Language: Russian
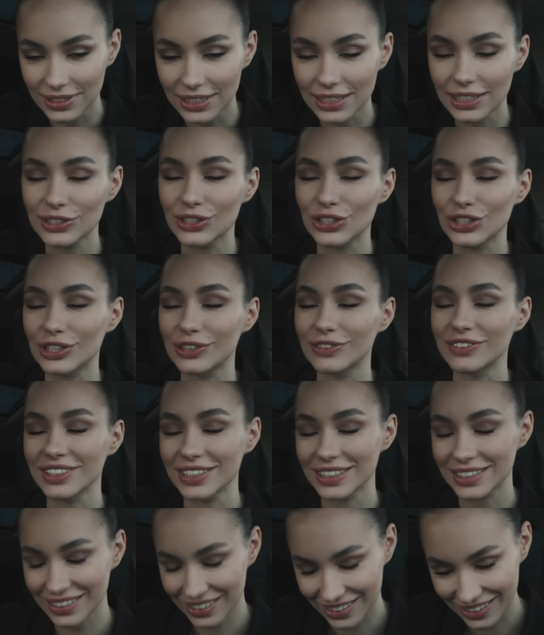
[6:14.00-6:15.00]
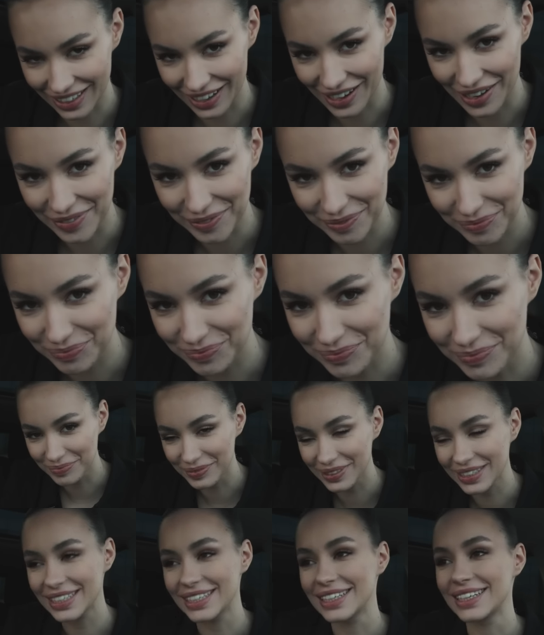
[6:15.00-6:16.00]
Денежка вынесена,
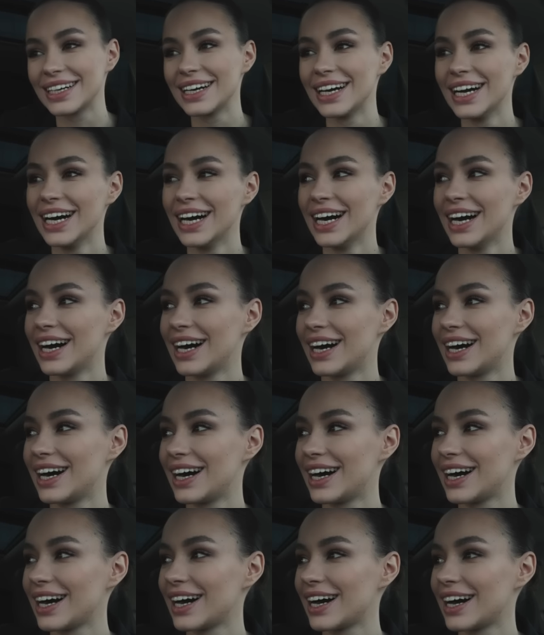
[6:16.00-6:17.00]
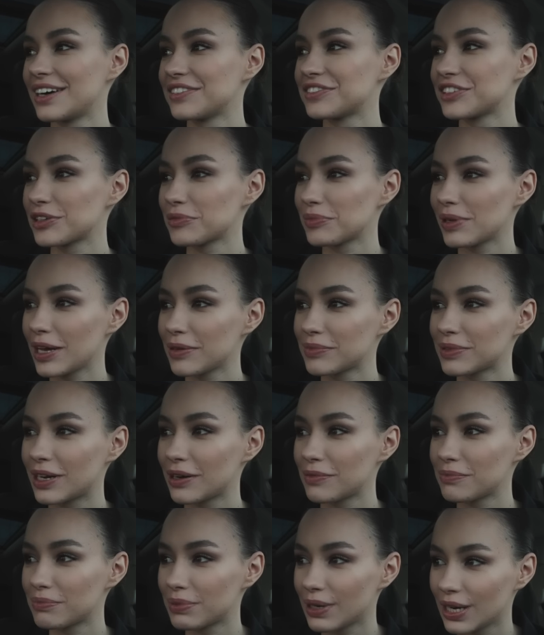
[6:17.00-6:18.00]
Мы а, оформляем
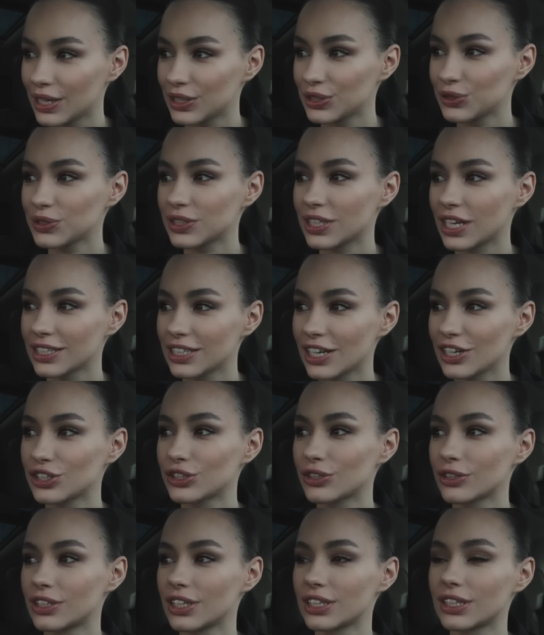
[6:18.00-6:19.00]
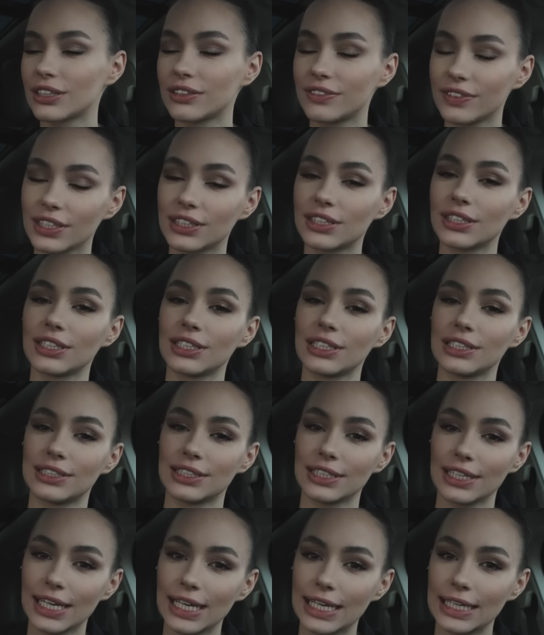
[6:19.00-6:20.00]
компанию, сказали, что где-то 2-3
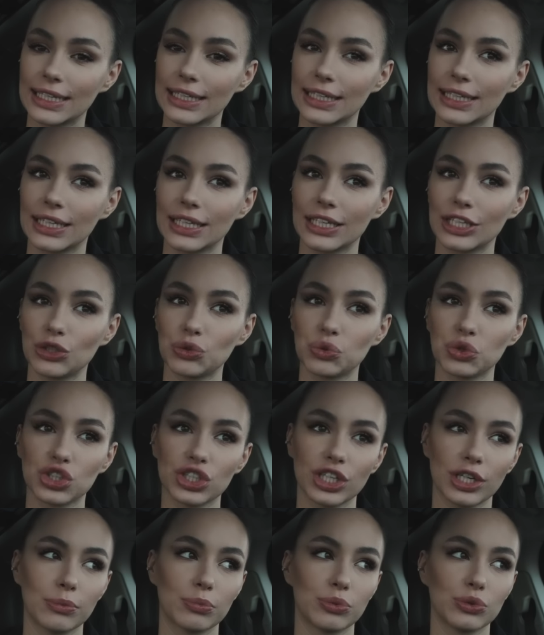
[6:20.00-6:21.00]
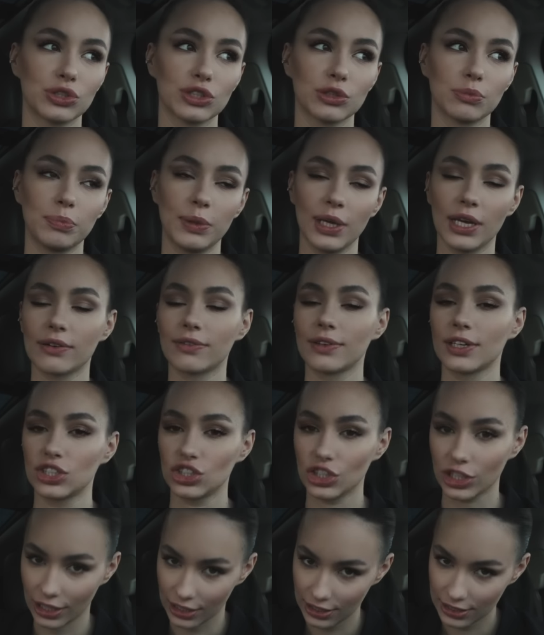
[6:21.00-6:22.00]
недели и уже будет первая
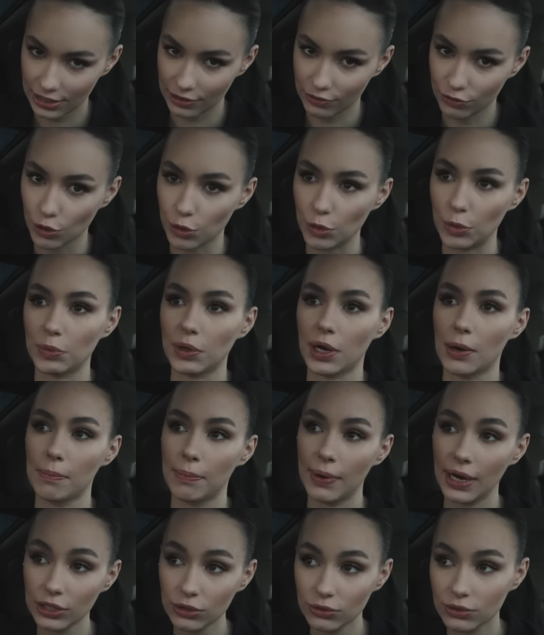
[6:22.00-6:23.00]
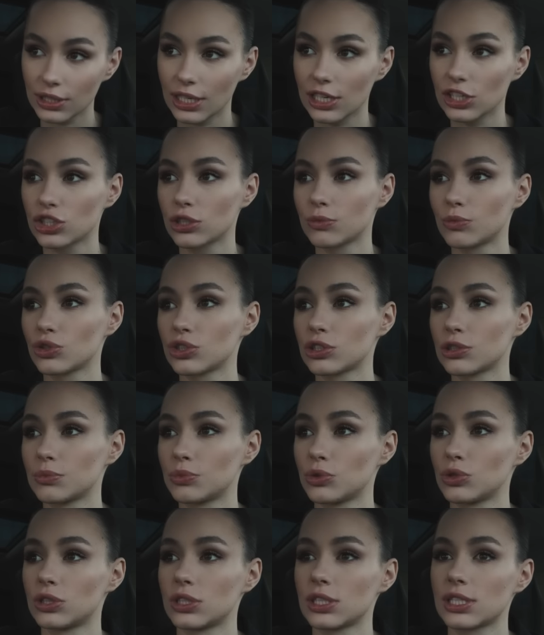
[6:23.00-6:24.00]
часть, оформим компанию, дальше можно
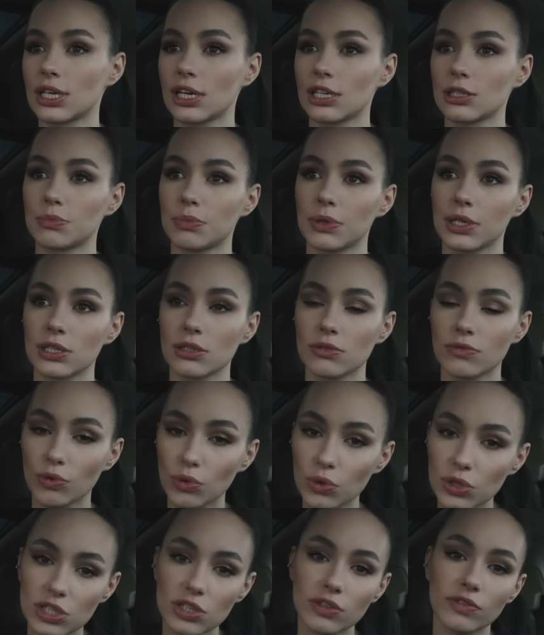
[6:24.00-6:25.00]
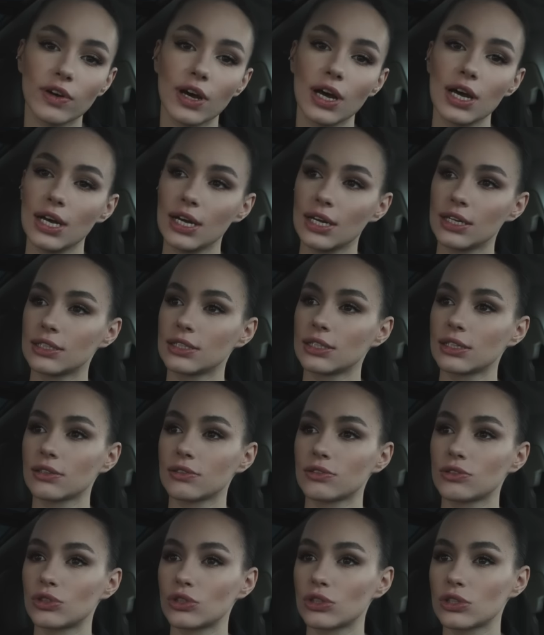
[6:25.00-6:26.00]
будет искать производство,
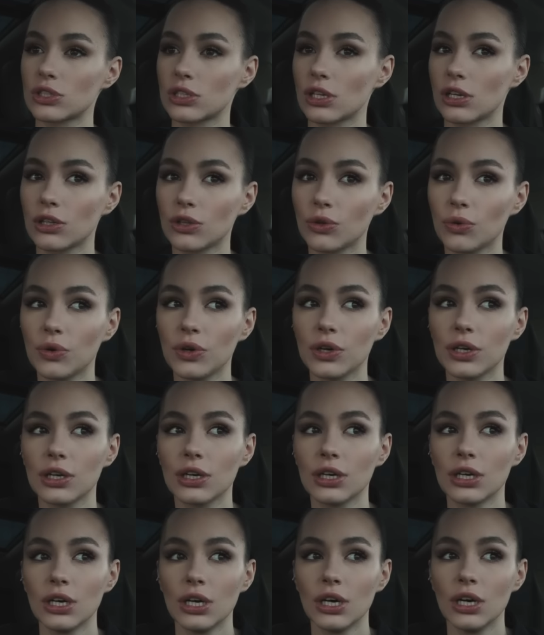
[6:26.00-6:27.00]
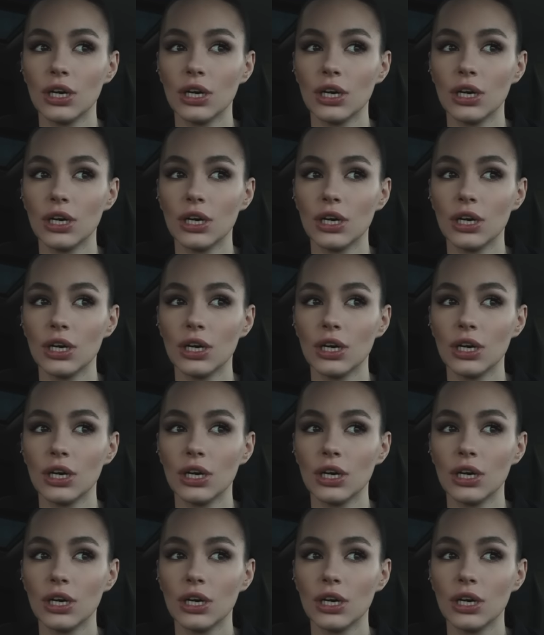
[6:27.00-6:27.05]
делать все остальное.